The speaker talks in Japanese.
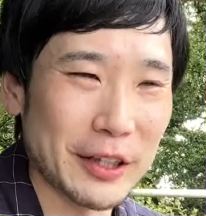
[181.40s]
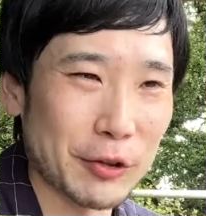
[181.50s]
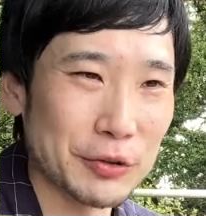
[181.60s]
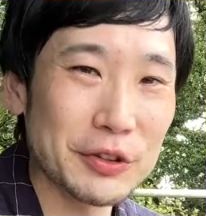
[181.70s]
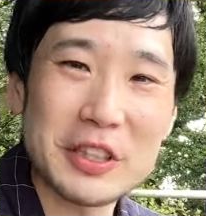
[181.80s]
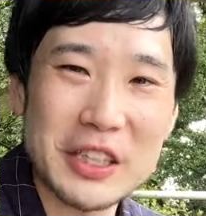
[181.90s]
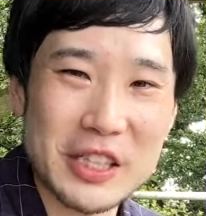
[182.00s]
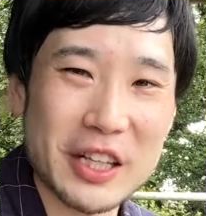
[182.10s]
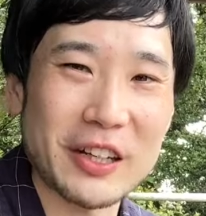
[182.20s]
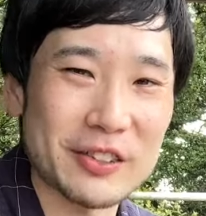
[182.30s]
んだろう、雰囲気
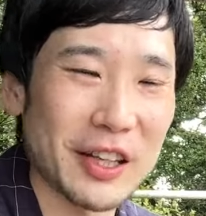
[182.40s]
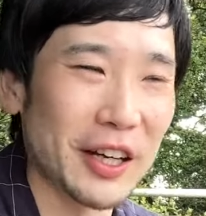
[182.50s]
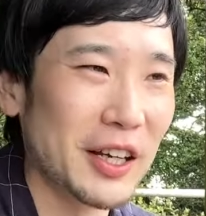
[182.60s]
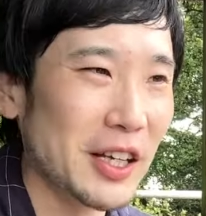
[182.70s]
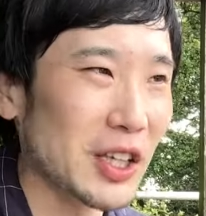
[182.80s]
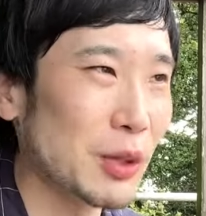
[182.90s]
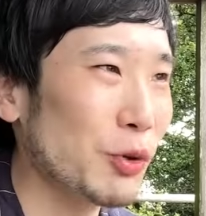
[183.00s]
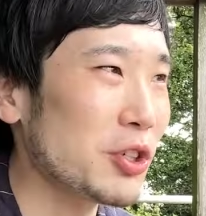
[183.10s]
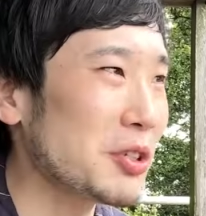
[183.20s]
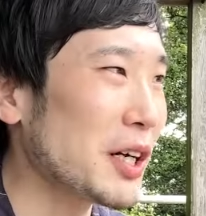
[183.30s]
じゃなくて、気
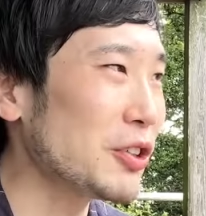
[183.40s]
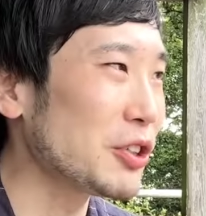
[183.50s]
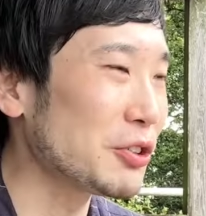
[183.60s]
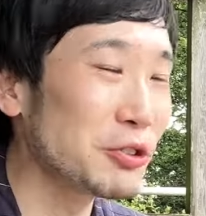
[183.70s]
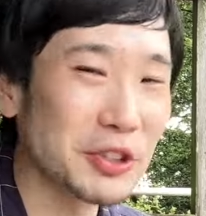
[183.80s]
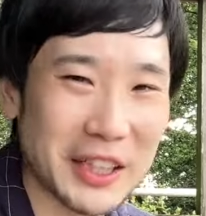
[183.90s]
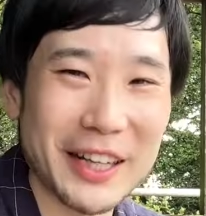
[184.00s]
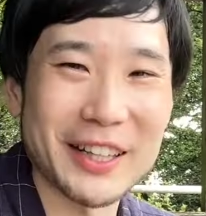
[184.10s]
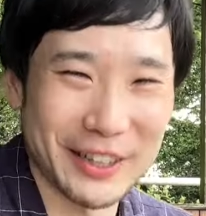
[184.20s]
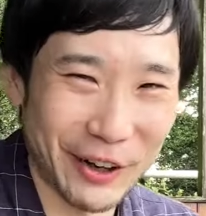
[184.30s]
持ち悪い空気
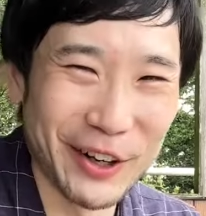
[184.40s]
感なんだよ